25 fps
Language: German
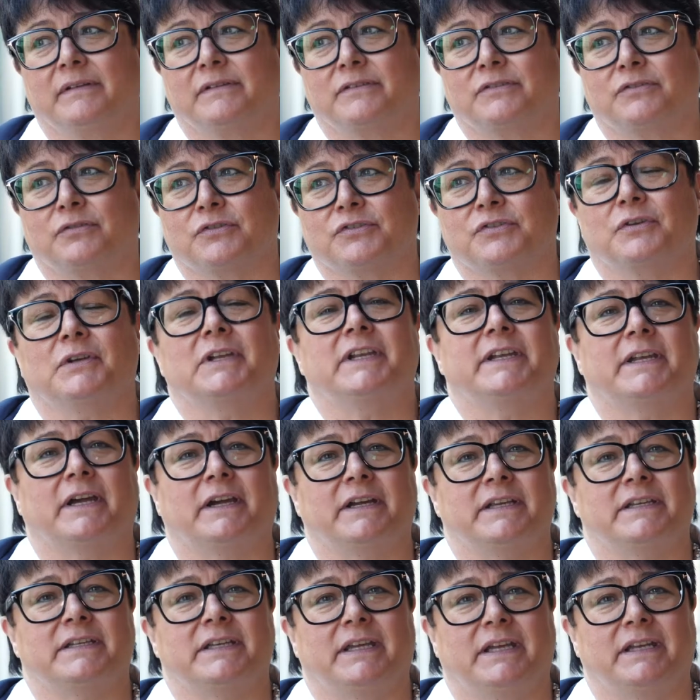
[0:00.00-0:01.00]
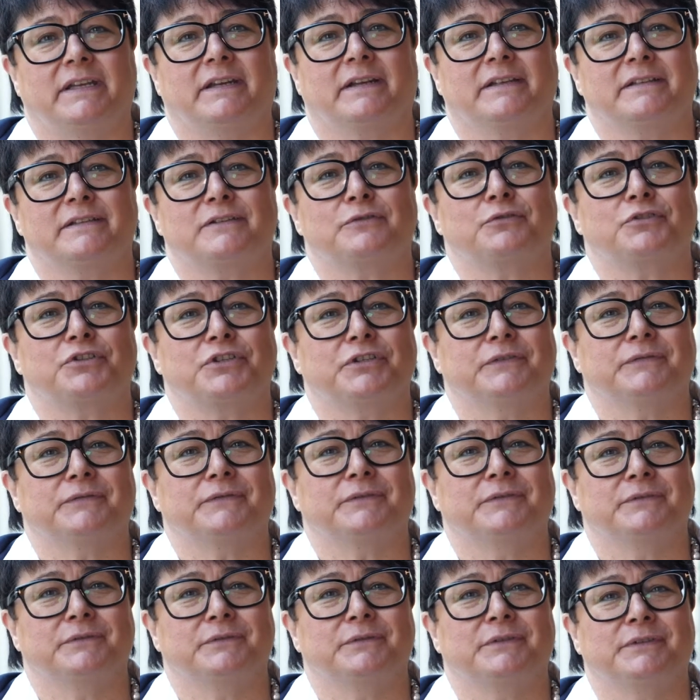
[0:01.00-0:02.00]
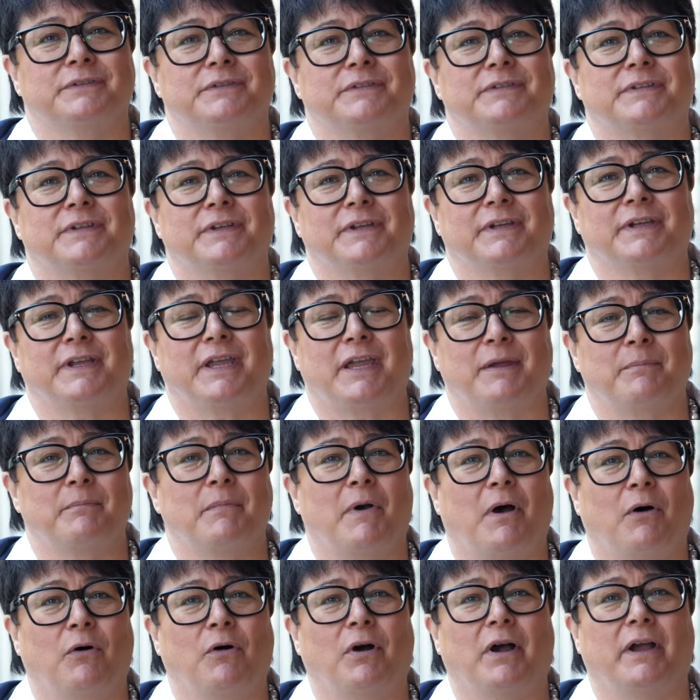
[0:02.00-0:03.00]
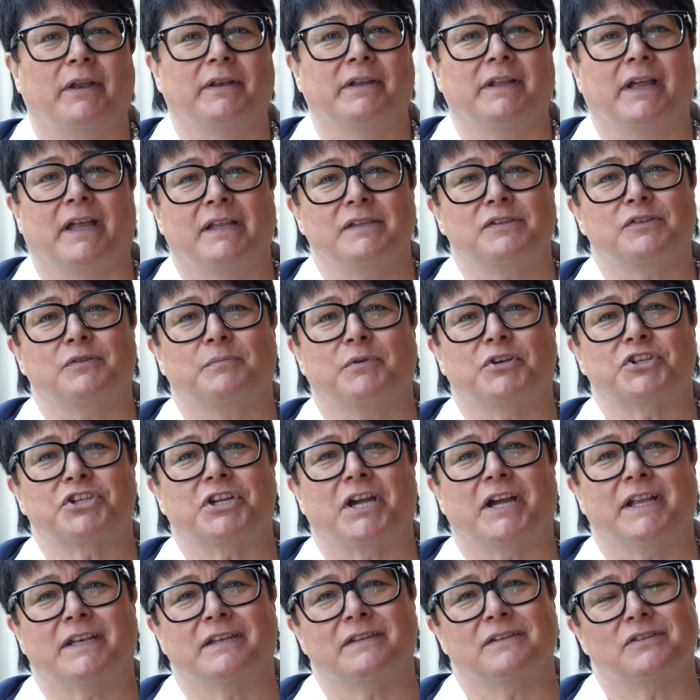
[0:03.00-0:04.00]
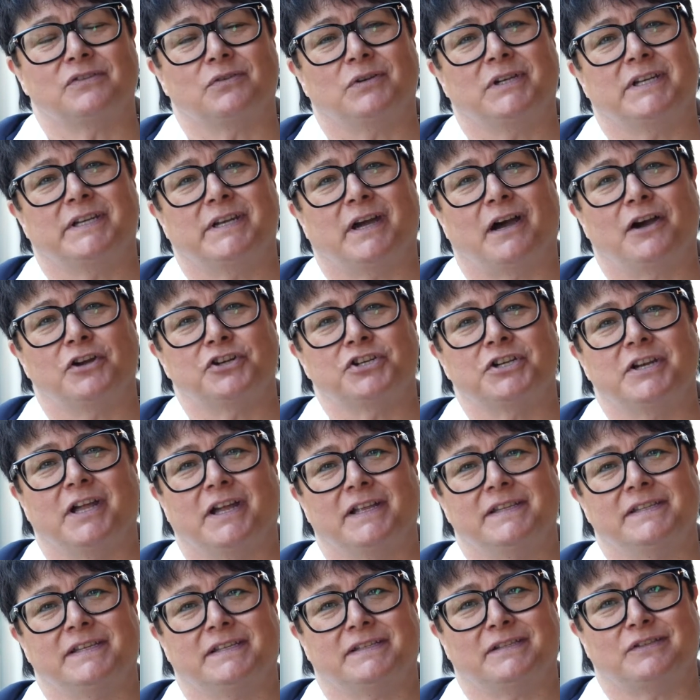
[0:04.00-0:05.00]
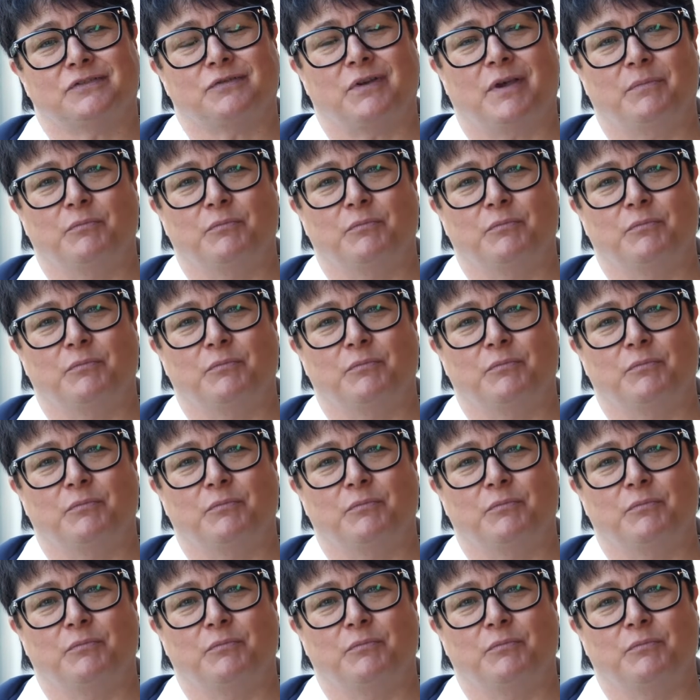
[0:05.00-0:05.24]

zur Solidarität anzustiften und äh, eben auch einen grenzüberschreitenden solidarischen Einsatz zu